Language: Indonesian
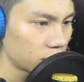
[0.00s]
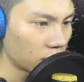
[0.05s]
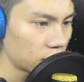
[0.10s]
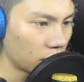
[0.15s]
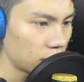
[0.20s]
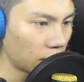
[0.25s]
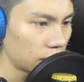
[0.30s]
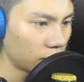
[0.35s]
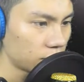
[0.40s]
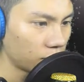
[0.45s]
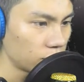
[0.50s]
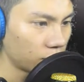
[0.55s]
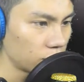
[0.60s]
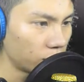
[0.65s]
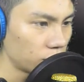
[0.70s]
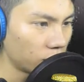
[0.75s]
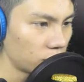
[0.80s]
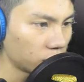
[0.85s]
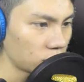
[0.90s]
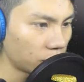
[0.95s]
Nah
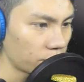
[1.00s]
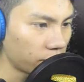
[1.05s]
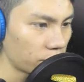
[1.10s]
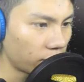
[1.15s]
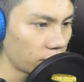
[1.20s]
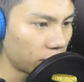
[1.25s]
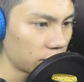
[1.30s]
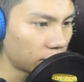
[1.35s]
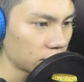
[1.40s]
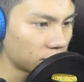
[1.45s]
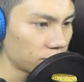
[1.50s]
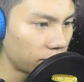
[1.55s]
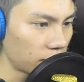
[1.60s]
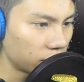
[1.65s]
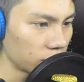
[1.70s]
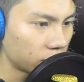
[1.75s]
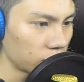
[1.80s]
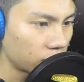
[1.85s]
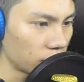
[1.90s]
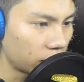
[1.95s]
tunggu dulu sampai wanita
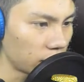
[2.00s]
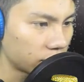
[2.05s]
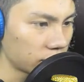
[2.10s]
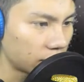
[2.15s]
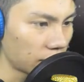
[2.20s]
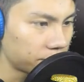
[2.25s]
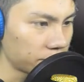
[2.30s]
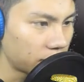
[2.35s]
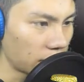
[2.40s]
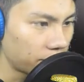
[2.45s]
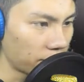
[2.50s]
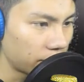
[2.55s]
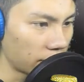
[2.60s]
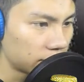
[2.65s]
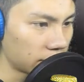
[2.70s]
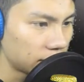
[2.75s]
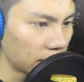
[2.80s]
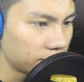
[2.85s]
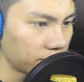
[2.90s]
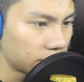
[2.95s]
Jepang itu keluar. Siap-siap
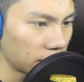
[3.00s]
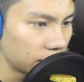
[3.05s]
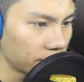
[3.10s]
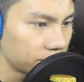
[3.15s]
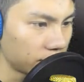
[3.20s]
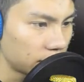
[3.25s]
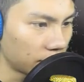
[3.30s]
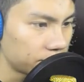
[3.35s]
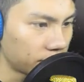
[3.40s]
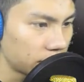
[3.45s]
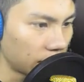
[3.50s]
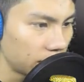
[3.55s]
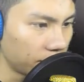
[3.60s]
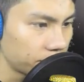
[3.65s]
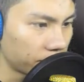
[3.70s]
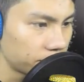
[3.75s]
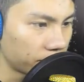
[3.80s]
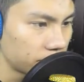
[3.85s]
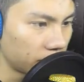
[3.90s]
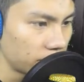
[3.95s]
guys, siap-siap, siap-siap.
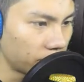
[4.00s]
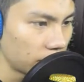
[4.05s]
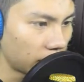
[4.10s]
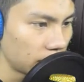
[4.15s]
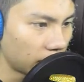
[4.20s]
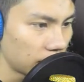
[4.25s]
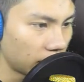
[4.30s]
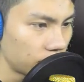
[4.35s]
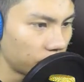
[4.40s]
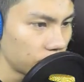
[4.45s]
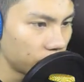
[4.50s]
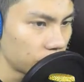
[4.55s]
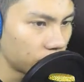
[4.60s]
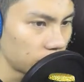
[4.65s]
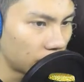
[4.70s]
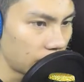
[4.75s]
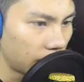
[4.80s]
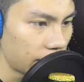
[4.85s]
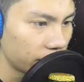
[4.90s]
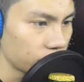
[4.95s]
Dimana kau?
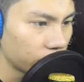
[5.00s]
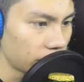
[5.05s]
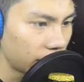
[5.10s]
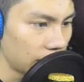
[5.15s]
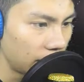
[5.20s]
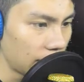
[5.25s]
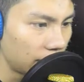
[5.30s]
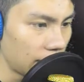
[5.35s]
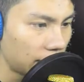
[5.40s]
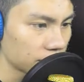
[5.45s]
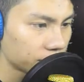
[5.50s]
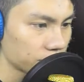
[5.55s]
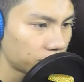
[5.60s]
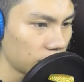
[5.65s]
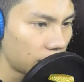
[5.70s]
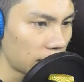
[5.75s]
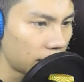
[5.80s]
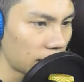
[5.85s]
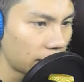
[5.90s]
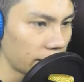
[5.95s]
Nah itu dia,
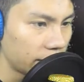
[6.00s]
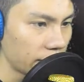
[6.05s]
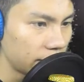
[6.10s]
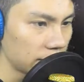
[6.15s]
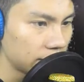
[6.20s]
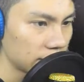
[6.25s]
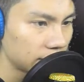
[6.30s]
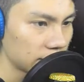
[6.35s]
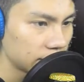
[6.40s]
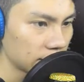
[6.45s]
langsung arahin.